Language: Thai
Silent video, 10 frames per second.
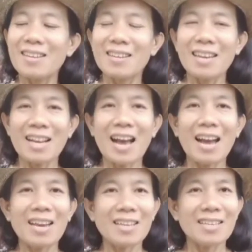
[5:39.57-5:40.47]
ใน
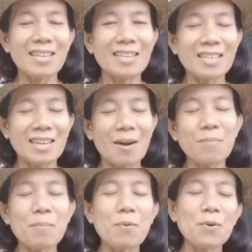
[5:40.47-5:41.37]
การที่จะนำไป
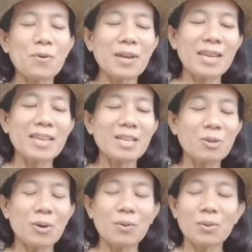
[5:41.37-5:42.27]
ปลูกลงดินที่ส
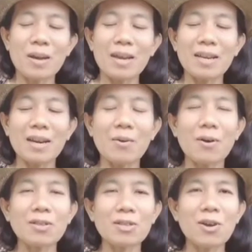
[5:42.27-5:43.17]
วนของตัวเองเนี่ย เรา
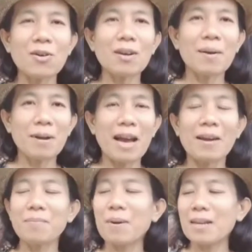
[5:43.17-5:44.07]
ก็จะต้องทำกา
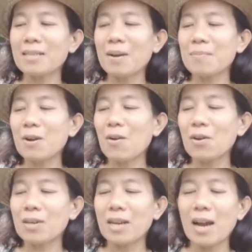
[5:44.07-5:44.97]
รปักชำก่อ
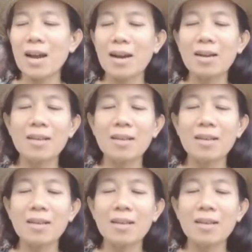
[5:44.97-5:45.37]
นนะคะ